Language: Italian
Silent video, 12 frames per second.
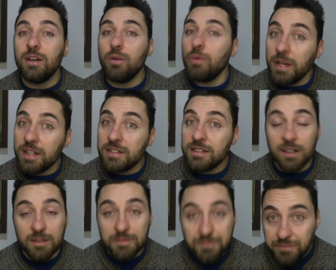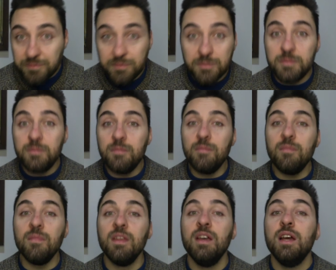questa,
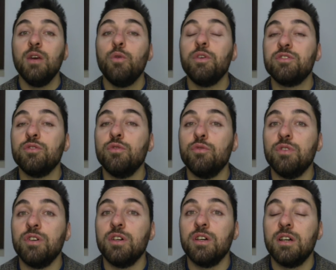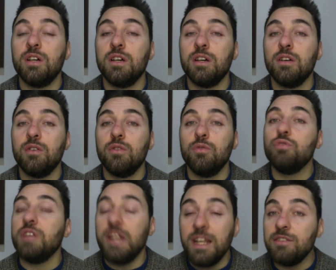questo eh,
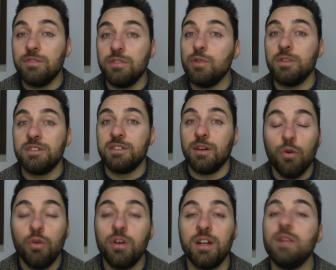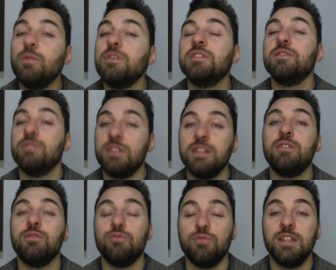utilizzo di questa ora, di queste ore di
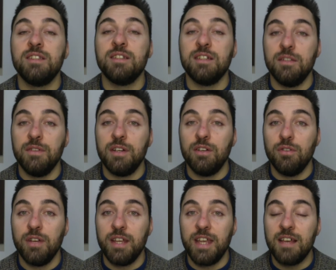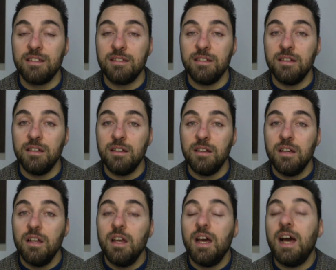consulenza che ti vengono richieste?
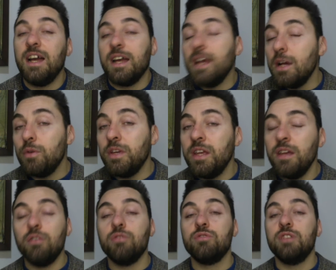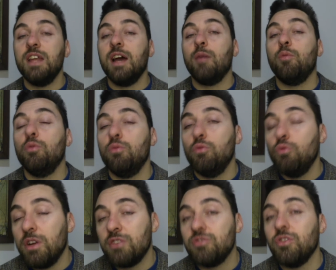Anche qui otteniamo una
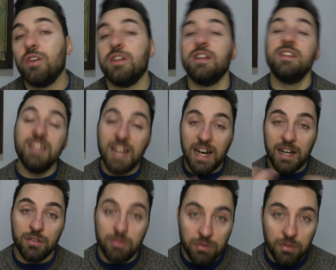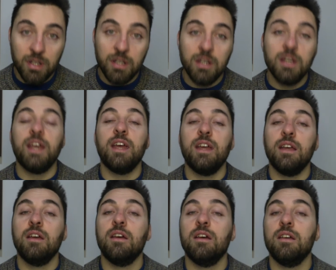sorta di dato che
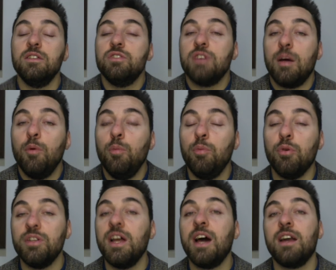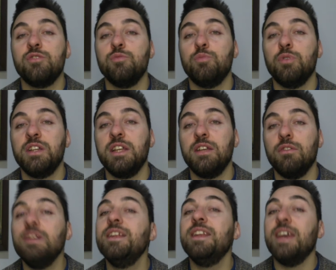eh, diciamo può darci un pochettino
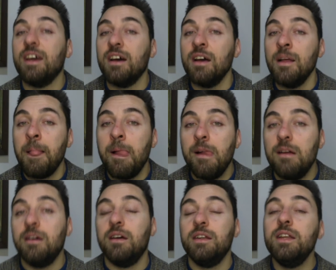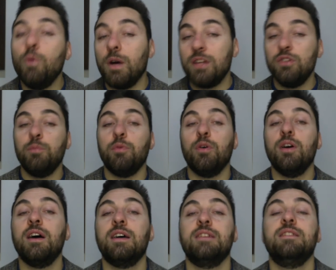l'idea eh, di quanto può
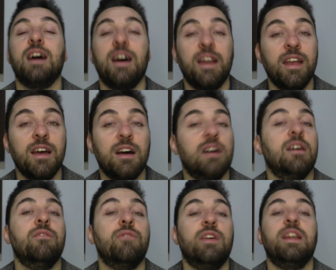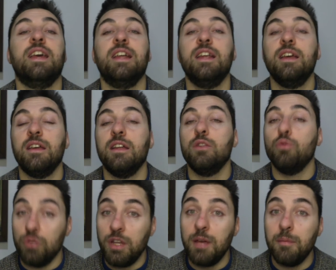andare a valere il tuo
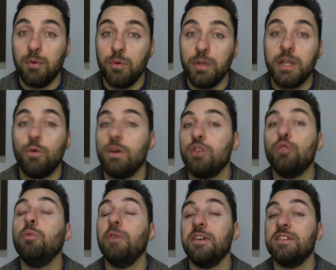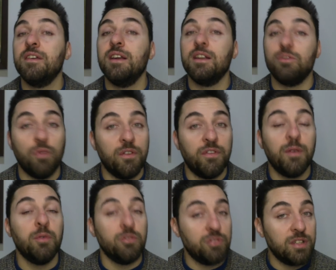tempo, quindi quanto può essere la tua
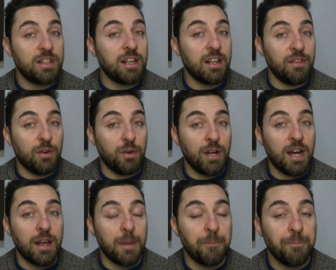famosa tariffa oraria.